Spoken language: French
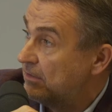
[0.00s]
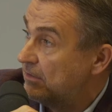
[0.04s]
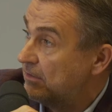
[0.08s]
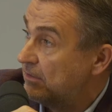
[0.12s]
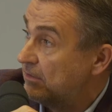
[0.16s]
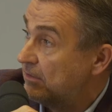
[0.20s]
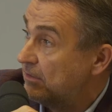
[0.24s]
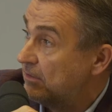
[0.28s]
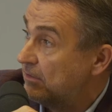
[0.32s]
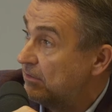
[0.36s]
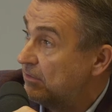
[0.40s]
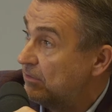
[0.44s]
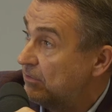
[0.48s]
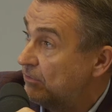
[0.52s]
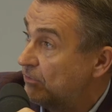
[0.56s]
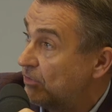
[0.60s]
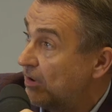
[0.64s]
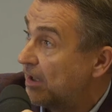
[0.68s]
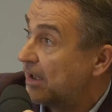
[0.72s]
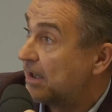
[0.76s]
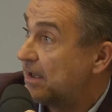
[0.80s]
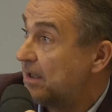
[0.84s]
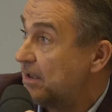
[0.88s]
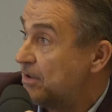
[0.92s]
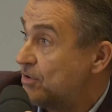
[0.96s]
dans
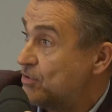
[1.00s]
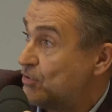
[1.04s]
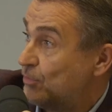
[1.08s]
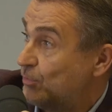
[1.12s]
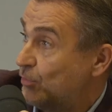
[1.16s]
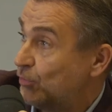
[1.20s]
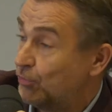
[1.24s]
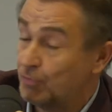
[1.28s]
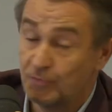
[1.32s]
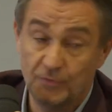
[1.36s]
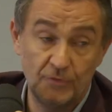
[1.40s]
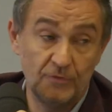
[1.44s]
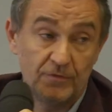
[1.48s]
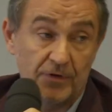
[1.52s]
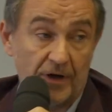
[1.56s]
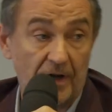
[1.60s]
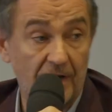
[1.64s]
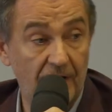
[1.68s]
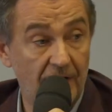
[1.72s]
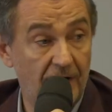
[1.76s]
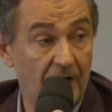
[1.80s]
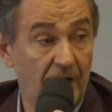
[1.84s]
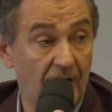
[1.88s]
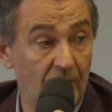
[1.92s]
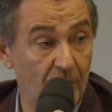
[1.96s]
laquelle je me trouve,
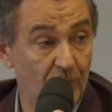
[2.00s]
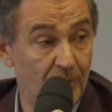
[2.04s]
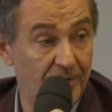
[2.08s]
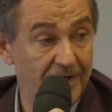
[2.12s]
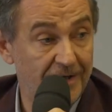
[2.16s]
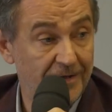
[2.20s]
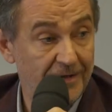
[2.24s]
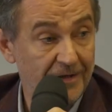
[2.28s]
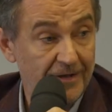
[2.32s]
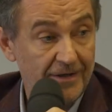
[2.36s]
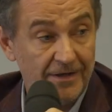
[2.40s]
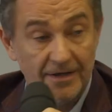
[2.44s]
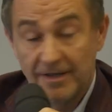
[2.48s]
à, à Ruy.